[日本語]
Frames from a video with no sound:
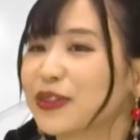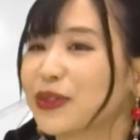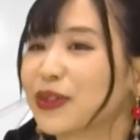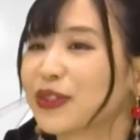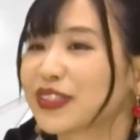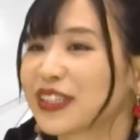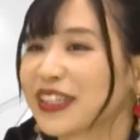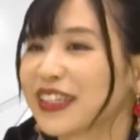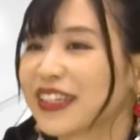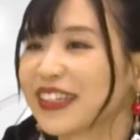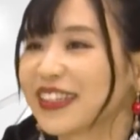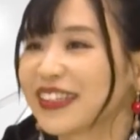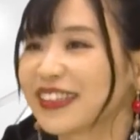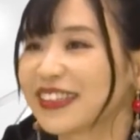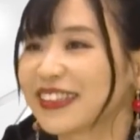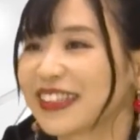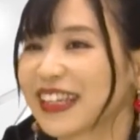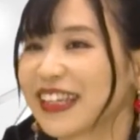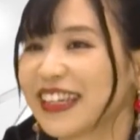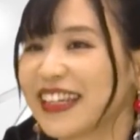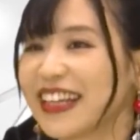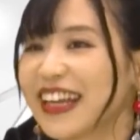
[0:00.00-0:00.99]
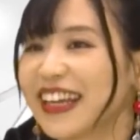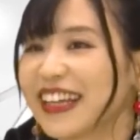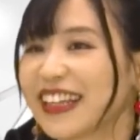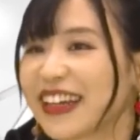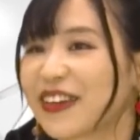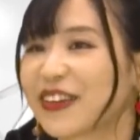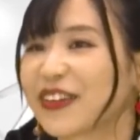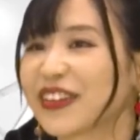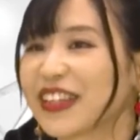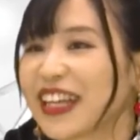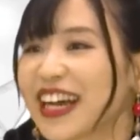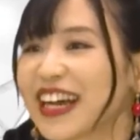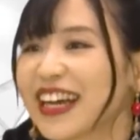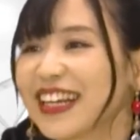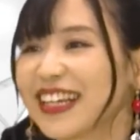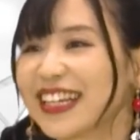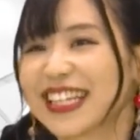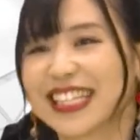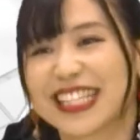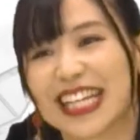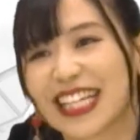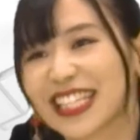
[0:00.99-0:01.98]
どうせできないだろうな
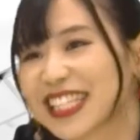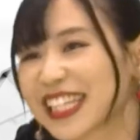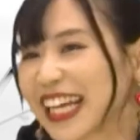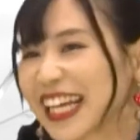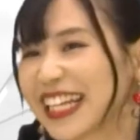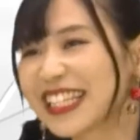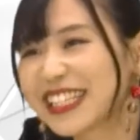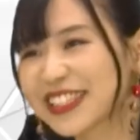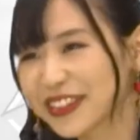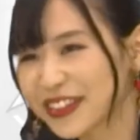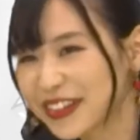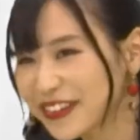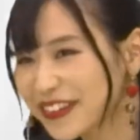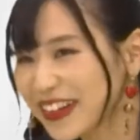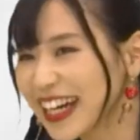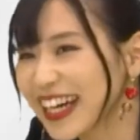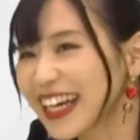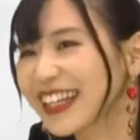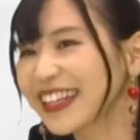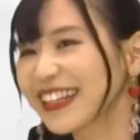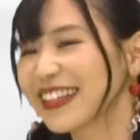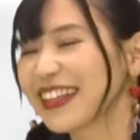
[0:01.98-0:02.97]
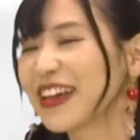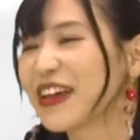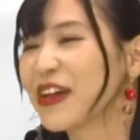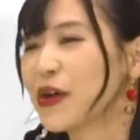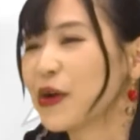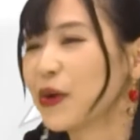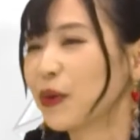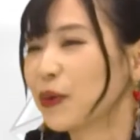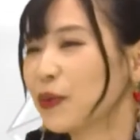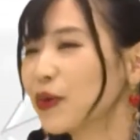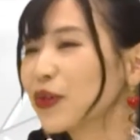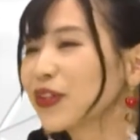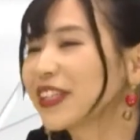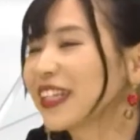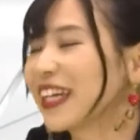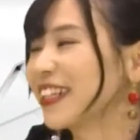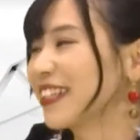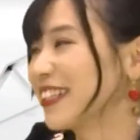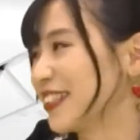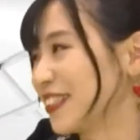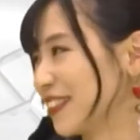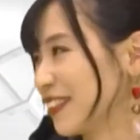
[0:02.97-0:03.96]
さすがにそれはって思っ
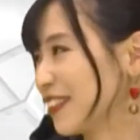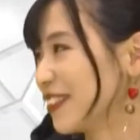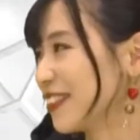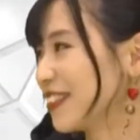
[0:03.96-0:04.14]
たんですよ、